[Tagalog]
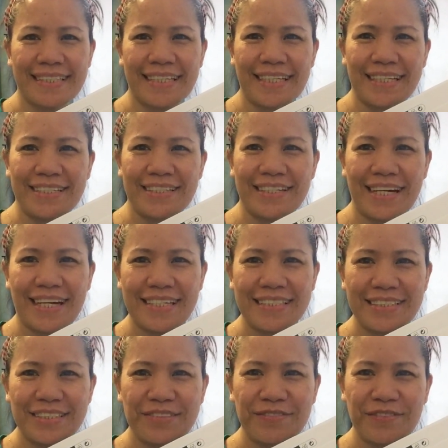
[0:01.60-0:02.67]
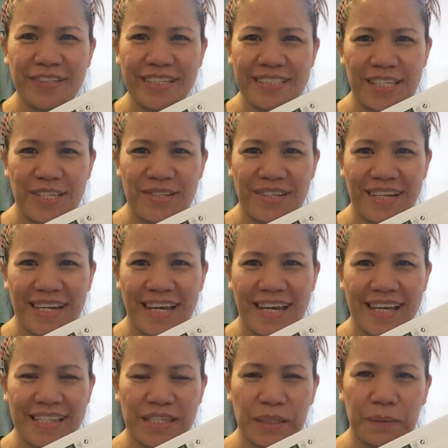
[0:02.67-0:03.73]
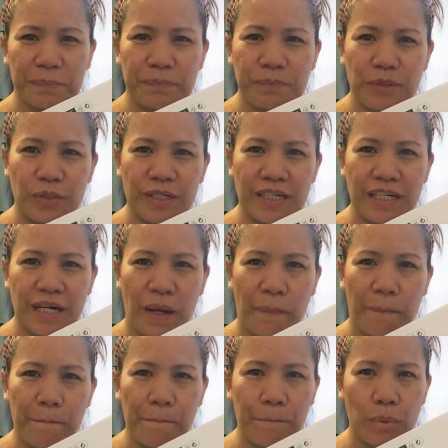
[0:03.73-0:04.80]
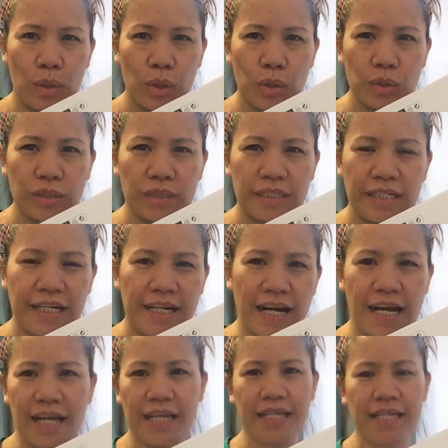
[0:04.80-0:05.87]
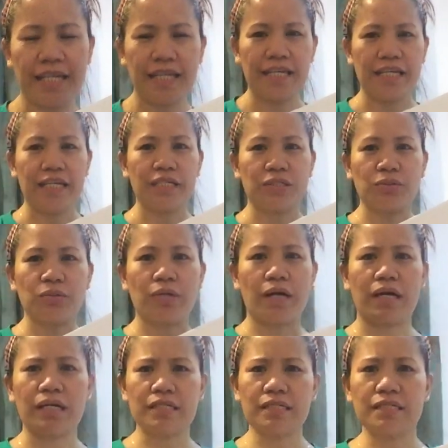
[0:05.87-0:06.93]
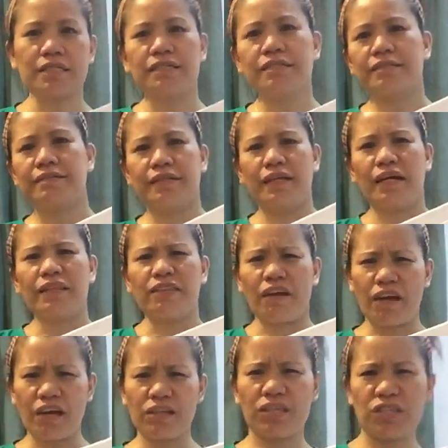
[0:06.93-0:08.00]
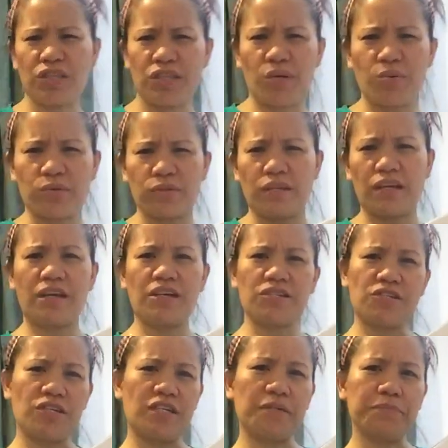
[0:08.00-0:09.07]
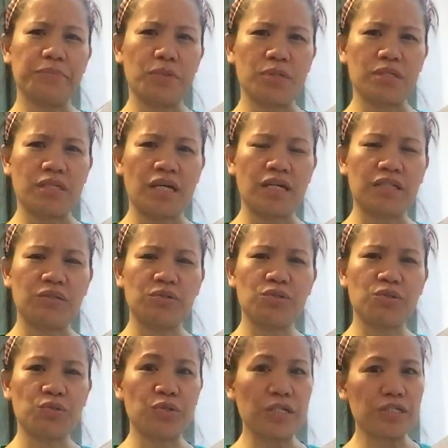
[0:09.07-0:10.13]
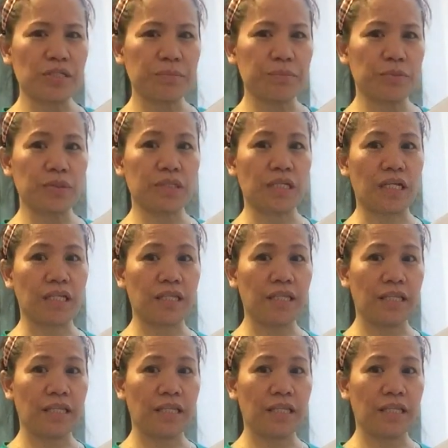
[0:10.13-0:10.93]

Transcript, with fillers: Hello guys, good morning sa inyong lahat ng bonggang bongga. So guys, ang tagal hindi ko talaga siya nabuksan. Gusto ko na siyang buksan.